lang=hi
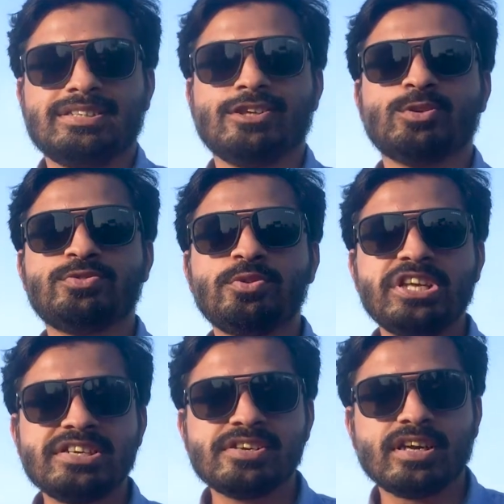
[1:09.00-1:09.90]
दोस्तों डी
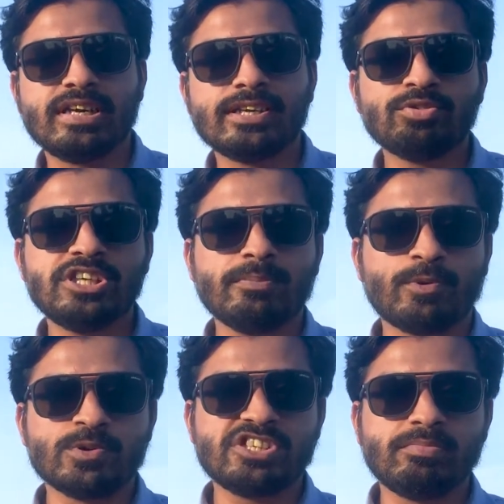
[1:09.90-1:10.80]
एच नाइन टाउन की
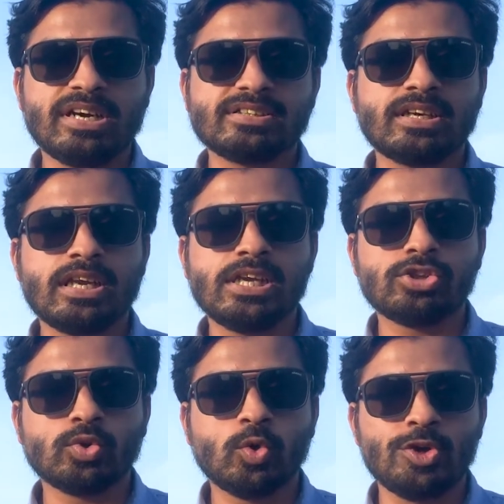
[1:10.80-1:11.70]
अप्रोच की बात करें
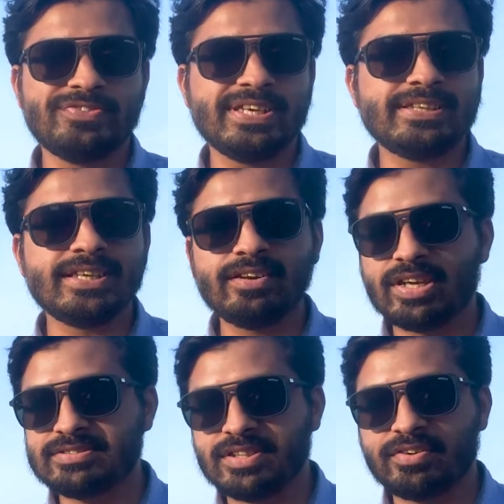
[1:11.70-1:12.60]
तो इसे तीन
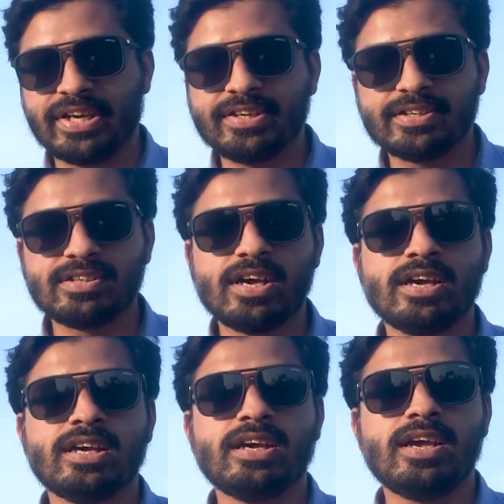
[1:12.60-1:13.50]
रास्ते कनेक्ट करते
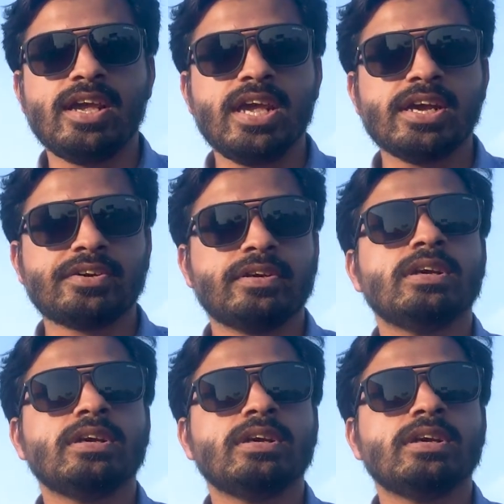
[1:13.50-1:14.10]
हैं एक